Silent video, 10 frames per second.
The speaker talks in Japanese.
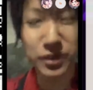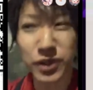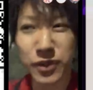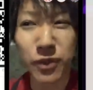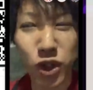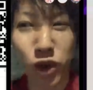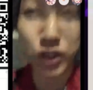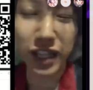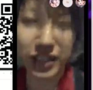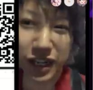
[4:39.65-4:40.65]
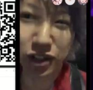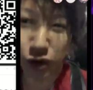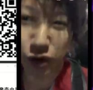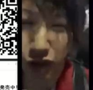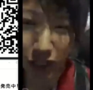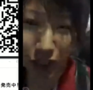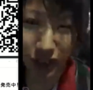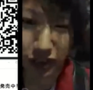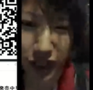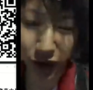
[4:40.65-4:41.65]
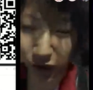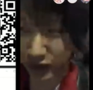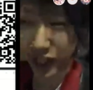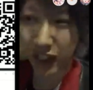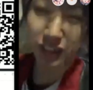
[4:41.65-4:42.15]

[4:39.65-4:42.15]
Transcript: 自分も特定されるってことをね気づけよって